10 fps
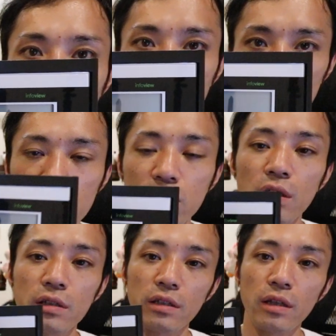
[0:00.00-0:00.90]
もう疲
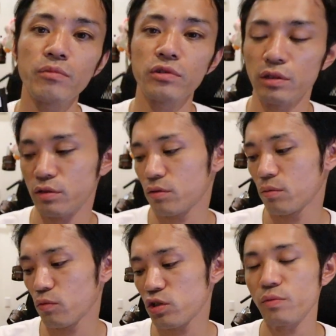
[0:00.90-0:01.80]
れて眠いですよ
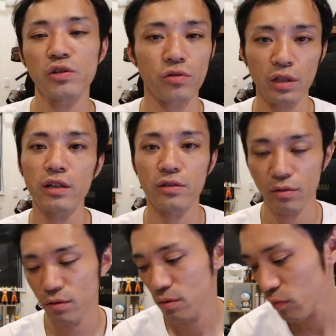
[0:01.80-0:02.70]
モチベーションないですよ
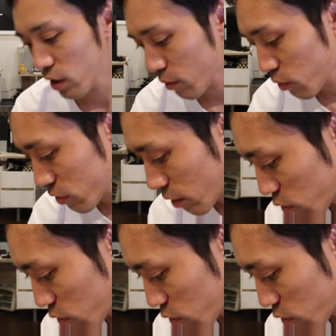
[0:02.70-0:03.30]
もはや僕は